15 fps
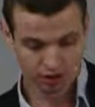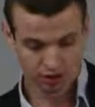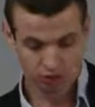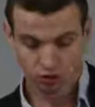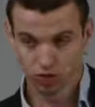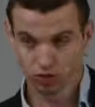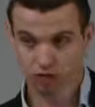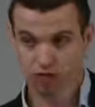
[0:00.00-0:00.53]

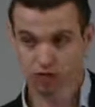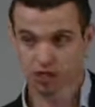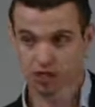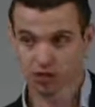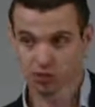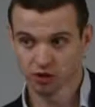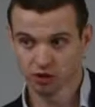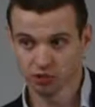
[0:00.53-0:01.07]
Ну и также
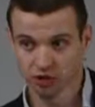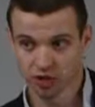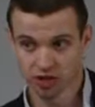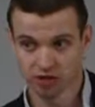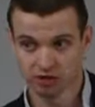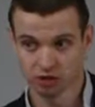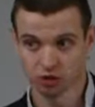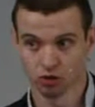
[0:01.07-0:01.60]
поговорим про
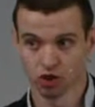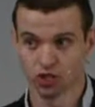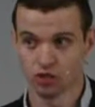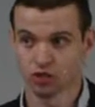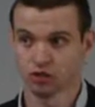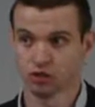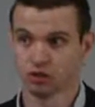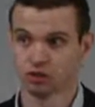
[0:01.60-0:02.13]
серверную
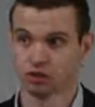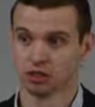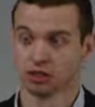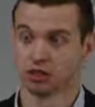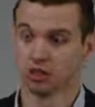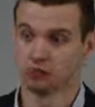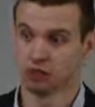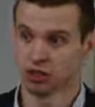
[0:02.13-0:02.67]
часть, на каких
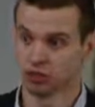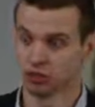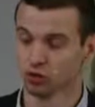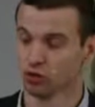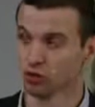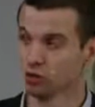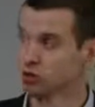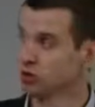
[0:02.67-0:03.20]
доменах все
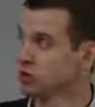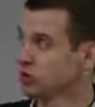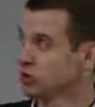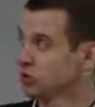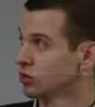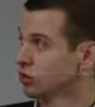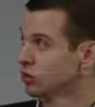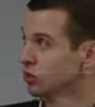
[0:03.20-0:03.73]
это хостится,
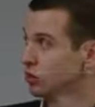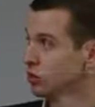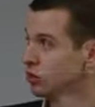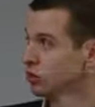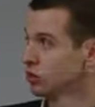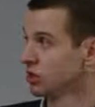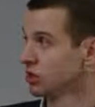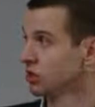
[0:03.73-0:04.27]
откуда
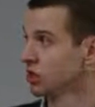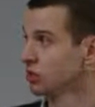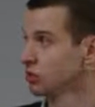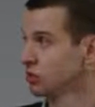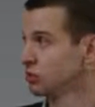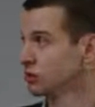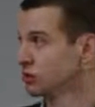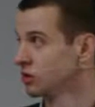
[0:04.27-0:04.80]
берется и как,
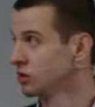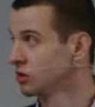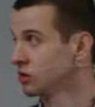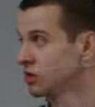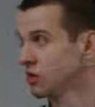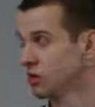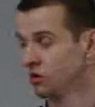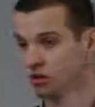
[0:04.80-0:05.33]
собственно, с
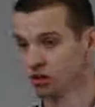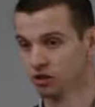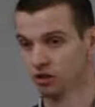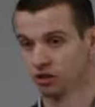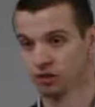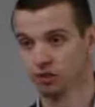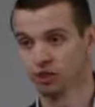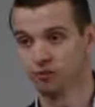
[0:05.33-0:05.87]
серверной
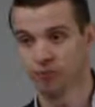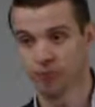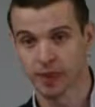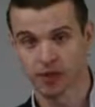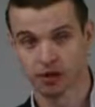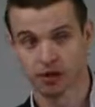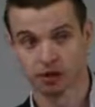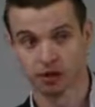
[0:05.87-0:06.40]
стороны
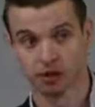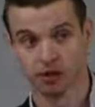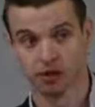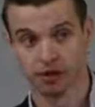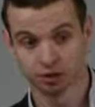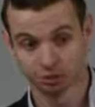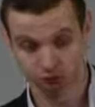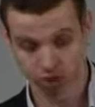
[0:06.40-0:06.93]

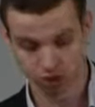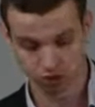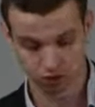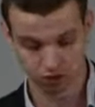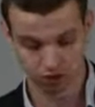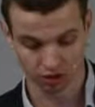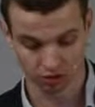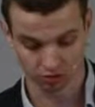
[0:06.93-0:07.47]
они пытаются
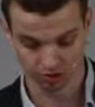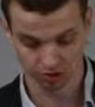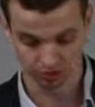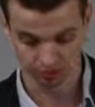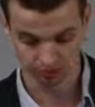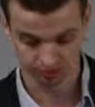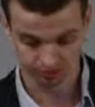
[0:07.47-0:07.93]
скрываться.